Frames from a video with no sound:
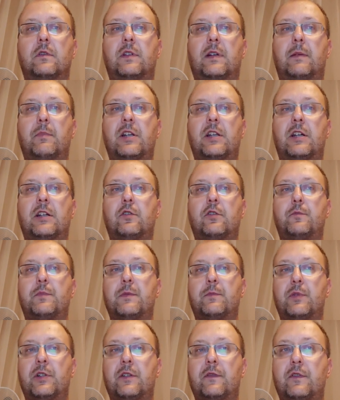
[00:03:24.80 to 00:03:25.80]
Tabela
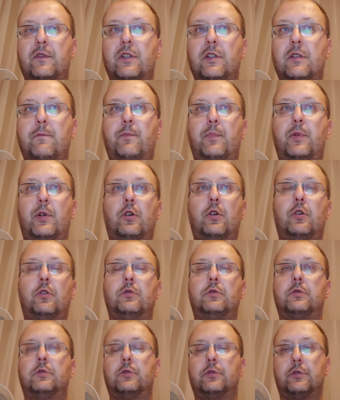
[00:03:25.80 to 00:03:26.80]
grupy pierwszej
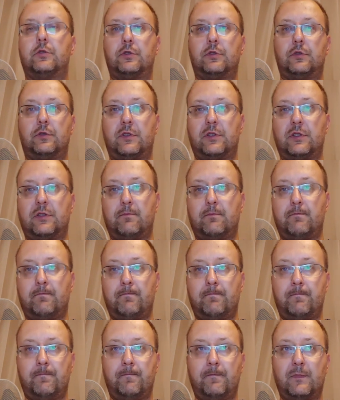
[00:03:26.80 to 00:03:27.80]
po e,
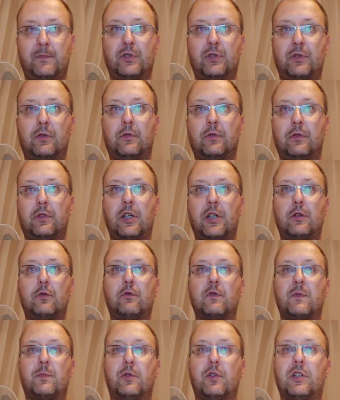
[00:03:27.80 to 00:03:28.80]
tym e,
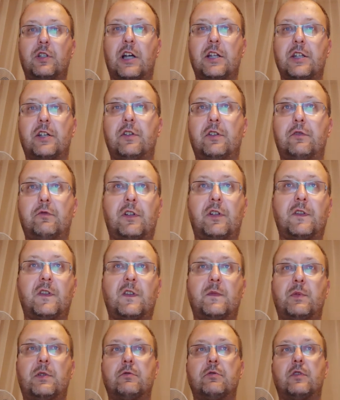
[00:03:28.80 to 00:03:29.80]
kilku spotkaniach, niektóre
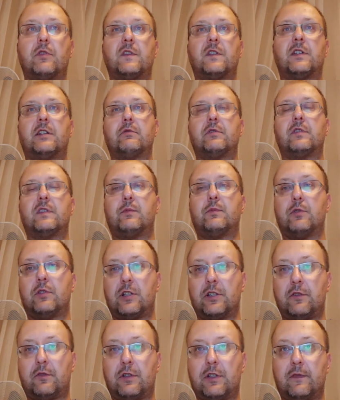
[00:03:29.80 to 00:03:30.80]
zespoły rozegrały tych
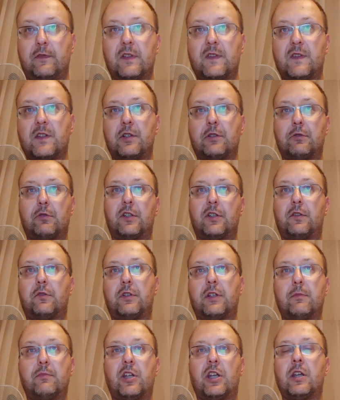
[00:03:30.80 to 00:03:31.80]
spotkań trochę więcej, niektóre
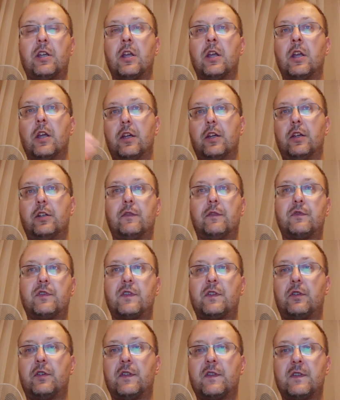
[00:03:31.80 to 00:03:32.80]
trochę mniej. E, to
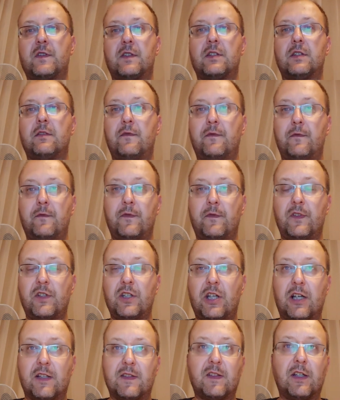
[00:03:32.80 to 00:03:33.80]
wszystko jest,
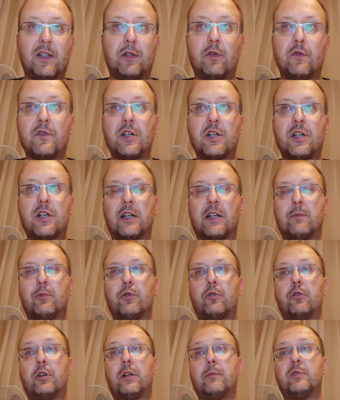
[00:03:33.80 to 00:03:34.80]
wynika z tego, że
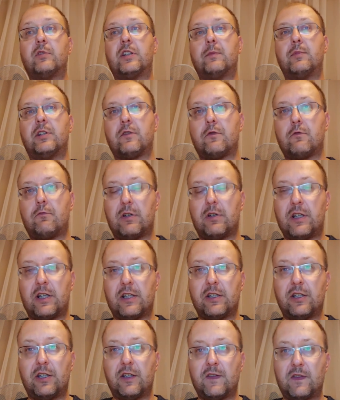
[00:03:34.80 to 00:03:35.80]
harmonogram terminarz
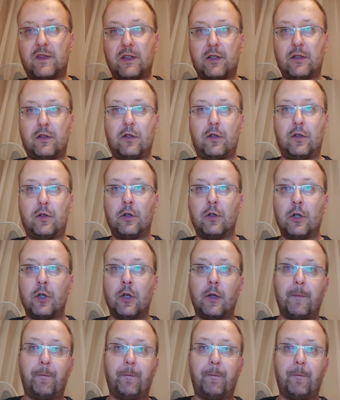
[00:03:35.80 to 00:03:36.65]
układany jest do